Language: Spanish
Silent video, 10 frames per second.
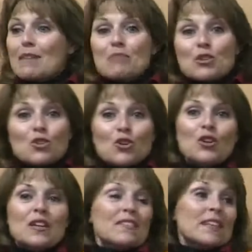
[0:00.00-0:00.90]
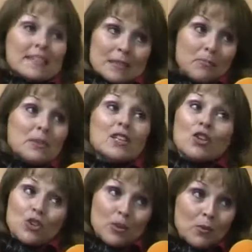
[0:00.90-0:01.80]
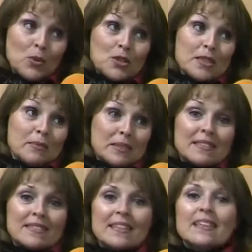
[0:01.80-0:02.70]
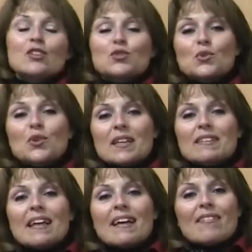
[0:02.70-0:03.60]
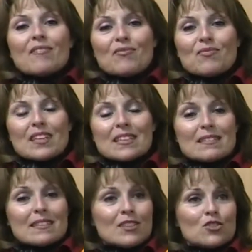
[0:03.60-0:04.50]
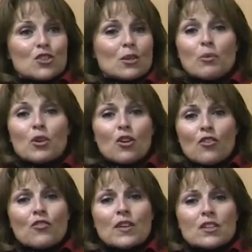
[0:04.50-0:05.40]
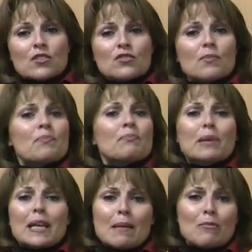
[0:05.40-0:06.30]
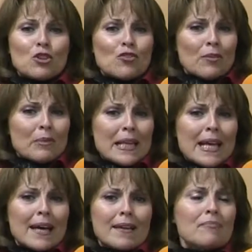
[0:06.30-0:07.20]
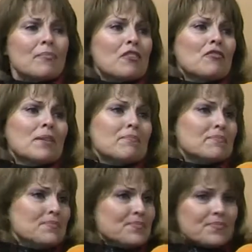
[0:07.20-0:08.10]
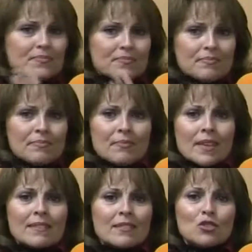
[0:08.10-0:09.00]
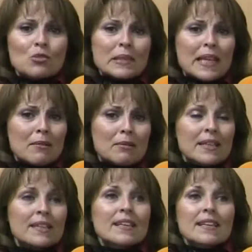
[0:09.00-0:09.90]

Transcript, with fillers: ámbito de las empresas donde muchas veces surgen distintos tipos de conflictos, para el ámbito familiar, en fin, es innumerable.